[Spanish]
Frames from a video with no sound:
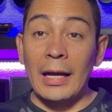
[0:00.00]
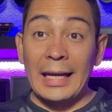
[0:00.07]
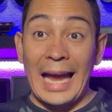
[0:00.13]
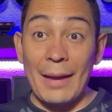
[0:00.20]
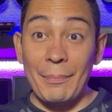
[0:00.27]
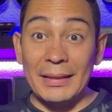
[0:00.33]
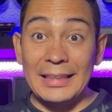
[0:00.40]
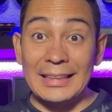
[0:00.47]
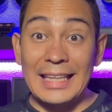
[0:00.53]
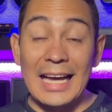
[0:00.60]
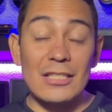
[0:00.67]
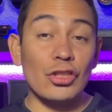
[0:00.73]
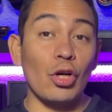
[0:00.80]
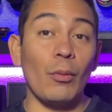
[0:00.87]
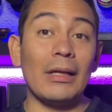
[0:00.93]
¿Qué hay
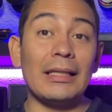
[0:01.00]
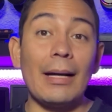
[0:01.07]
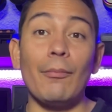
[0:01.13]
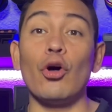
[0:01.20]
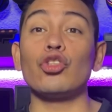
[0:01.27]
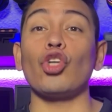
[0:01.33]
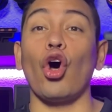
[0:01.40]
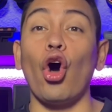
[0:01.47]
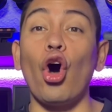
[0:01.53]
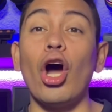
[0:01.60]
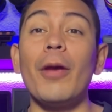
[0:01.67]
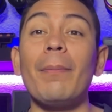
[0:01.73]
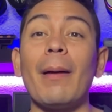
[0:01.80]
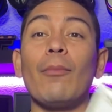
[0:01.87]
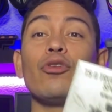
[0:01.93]
panditas? ¿Cómo andamos? Hoy
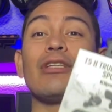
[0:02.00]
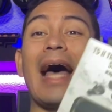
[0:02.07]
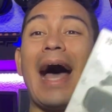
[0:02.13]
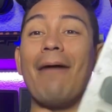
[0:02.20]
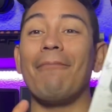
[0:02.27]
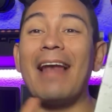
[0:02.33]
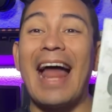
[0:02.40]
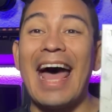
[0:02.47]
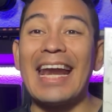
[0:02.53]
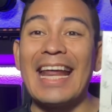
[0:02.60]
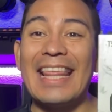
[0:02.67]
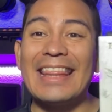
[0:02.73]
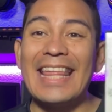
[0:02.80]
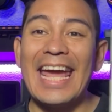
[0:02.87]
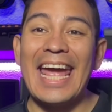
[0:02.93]
vamos a hablar
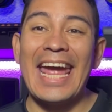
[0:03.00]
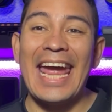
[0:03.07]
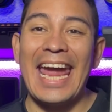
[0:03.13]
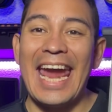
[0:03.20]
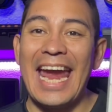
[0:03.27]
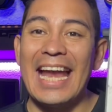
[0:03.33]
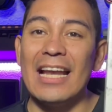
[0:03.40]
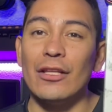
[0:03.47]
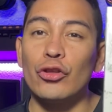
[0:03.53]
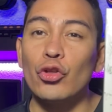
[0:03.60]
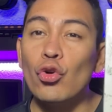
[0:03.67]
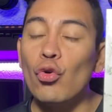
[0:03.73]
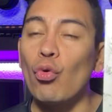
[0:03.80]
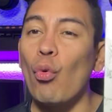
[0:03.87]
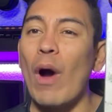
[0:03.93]
de el
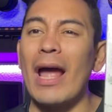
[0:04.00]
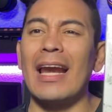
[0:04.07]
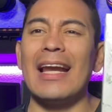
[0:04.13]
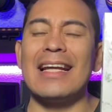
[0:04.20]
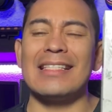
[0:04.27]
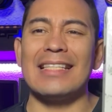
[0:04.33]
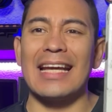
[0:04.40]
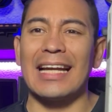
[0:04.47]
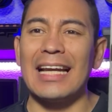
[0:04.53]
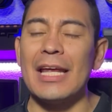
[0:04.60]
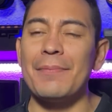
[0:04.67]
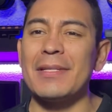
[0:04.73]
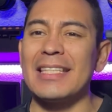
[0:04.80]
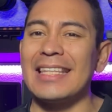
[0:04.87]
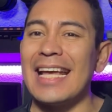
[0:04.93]
True Wireless de
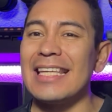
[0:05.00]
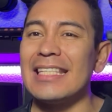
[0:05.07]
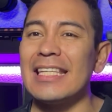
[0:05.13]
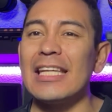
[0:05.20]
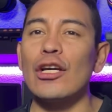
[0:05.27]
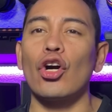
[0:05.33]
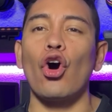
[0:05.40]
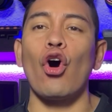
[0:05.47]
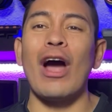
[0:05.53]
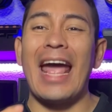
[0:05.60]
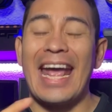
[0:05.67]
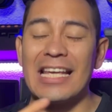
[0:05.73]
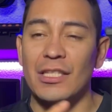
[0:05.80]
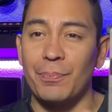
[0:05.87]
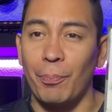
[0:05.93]
Clips T5
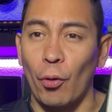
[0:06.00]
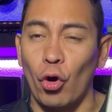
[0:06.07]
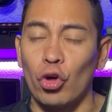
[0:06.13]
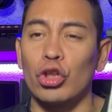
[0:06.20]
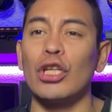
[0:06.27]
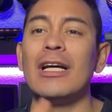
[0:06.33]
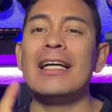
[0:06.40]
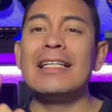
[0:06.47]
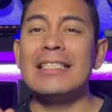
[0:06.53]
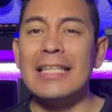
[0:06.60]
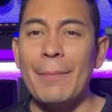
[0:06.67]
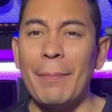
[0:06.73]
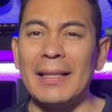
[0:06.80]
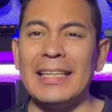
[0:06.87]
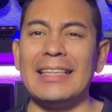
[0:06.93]
Sport. Sí,
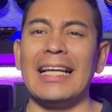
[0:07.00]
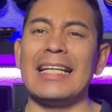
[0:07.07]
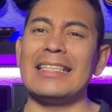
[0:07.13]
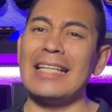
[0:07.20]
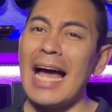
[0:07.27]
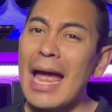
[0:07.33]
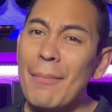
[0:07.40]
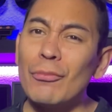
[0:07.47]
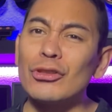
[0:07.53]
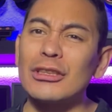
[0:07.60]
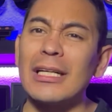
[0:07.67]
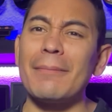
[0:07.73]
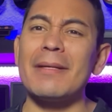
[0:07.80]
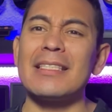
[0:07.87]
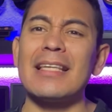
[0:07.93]
pandita, ya hemos
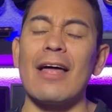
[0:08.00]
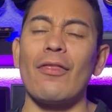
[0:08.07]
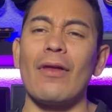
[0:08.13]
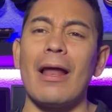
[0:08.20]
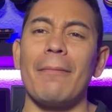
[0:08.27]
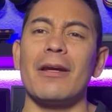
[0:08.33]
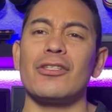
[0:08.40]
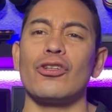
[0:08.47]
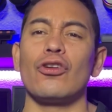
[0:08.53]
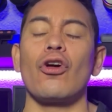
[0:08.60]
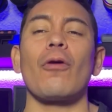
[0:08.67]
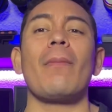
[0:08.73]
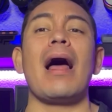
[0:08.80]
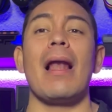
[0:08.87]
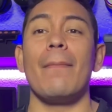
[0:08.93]
revisado la versión
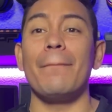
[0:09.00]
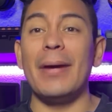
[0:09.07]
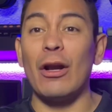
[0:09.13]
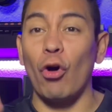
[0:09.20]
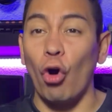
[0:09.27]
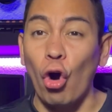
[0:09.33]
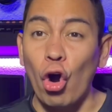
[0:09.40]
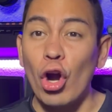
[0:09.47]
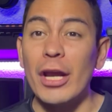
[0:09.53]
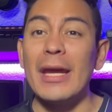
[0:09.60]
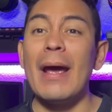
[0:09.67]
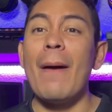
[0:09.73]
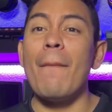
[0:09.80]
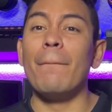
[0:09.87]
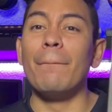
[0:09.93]
normal, pero hoy
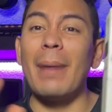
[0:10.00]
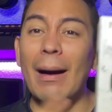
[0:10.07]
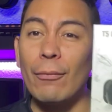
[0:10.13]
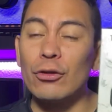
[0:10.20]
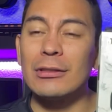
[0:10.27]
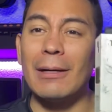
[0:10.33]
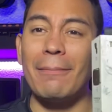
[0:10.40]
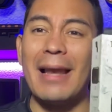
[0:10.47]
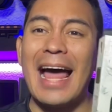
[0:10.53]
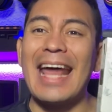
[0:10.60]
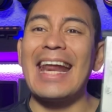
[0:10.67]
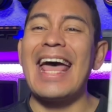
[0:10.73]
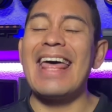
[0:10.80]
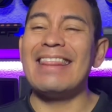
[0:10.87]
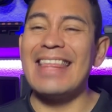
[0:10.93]
vamos a
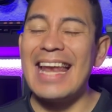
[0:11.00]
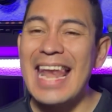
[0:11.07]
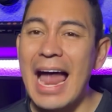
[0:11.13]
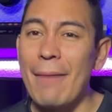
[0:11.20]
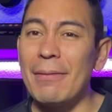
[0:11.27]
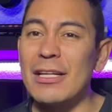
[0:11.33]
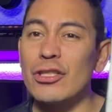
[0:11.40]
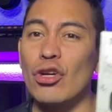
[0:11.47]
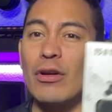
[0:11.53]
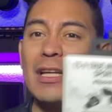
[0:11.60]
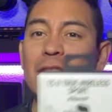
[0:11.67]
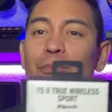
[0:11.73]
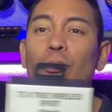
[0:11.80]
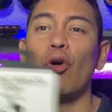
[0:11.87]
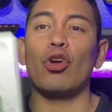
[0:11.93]
hablar de la versión
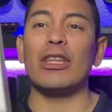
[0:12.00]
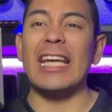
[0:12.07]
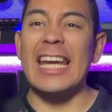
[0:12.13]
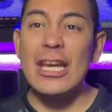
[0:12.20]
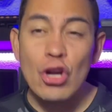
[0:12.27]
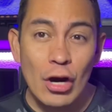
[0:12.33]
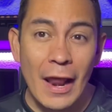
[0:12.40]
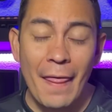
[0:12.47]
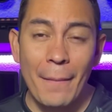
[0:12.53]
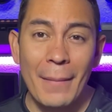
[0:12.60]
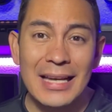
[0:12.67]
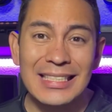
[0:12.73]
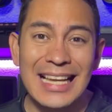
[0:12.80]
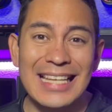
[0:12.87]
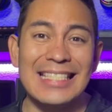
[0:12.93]
Sport y no nada
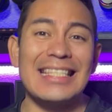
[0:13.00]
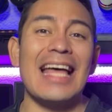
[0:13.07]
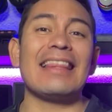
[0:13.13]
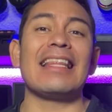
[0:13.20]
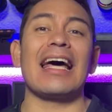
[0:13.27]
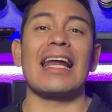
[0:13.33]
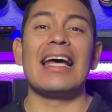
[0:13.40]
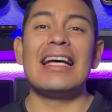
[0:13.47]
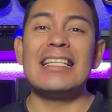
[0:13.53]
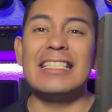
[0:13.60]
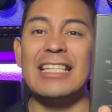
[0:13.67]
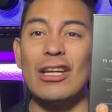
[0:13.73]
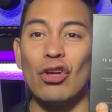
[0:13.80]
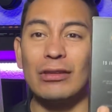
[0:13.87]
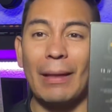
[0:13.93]
más la estándar,
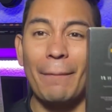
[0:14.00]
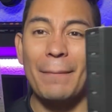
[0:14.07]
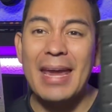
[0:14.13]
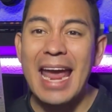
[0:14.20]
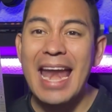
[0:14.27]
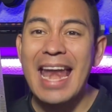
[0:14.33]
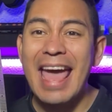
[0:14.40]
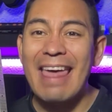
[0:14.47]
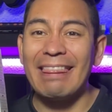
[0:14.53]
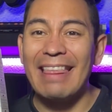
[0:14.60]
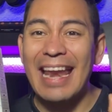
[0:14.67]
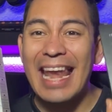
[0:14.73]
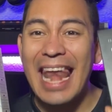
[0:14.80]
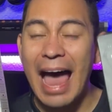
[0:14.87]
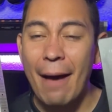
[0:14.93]
sino también de
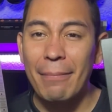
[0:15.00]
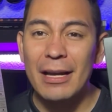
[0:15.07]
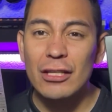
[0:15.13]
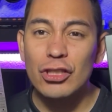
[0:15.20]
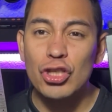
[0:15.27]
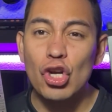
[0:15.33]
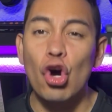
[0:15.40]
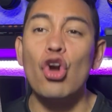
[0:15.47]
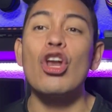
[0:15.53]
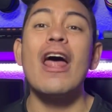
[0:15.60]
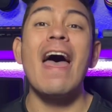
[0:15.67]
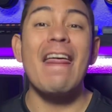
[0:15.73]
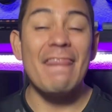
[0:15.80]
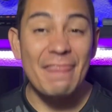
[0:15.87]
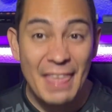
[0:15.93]
la versión
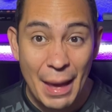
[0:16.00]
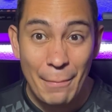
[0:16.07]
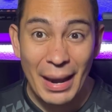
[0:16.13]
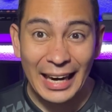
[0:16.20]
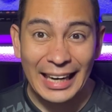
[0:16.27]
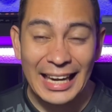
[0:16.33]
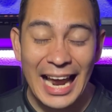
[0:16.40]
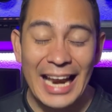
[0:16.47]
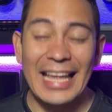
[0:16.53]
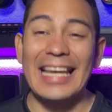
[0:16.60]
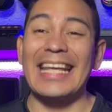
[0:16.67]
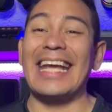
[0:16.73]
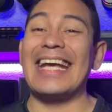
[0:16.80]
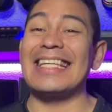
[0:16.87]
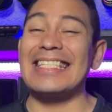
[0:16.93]
de McLaren,
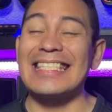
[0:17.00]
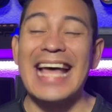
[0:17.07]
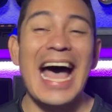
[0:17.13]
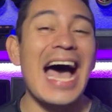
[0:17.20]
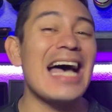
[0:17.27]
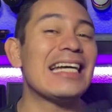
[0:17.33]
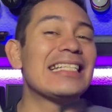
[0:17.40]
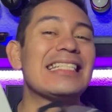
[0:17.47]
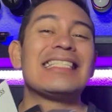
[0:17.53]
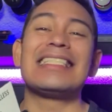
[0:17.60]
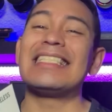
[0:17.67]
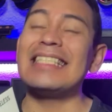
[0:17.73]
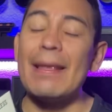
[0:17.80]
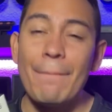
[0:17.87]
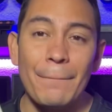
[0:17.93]
que está
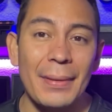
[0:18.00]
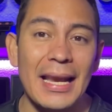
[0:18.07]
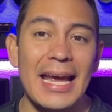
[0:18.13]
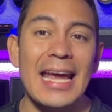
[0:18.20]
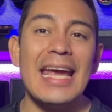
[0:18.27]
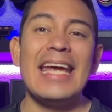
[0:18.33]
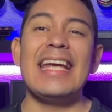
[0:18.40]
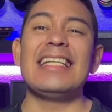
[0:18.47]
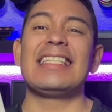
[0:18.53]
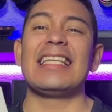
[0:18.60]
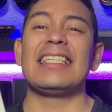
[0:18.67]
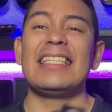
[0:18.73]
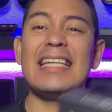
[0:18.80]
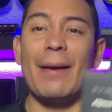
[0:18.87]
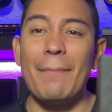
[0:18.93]
simple y
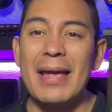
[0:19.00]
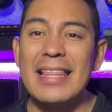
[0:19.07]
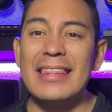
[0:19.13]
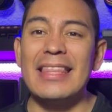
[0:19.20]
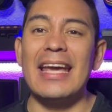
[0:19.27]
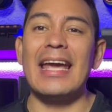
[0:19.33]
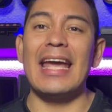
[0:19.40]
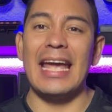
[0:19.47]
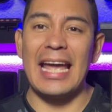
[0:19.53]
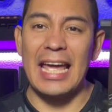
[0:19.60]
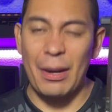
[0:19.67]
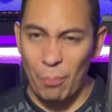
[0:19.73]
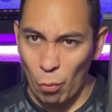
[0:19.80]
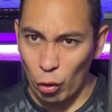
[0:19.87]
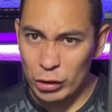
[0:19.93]
sencillamente
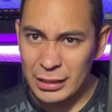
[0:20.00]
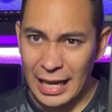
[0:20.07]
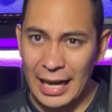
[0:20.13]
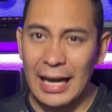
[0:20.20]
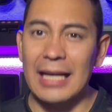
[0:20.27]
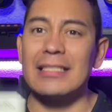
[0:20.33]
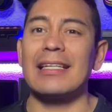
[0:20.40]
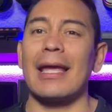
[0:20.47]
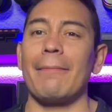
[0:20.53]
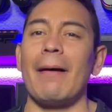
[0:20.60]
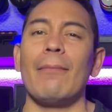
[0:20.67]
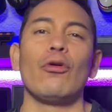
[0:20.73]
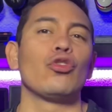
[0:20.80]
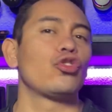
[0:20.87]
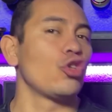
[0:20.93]
hermosa. Así que
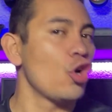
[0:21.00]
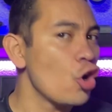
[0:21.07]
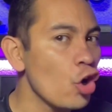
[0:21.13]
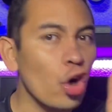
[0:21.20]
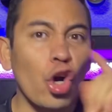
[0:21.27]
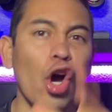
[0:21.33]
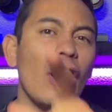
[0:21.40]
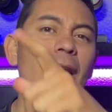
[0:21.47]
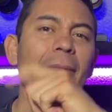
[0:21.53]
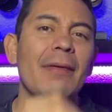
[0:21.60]
vamos con el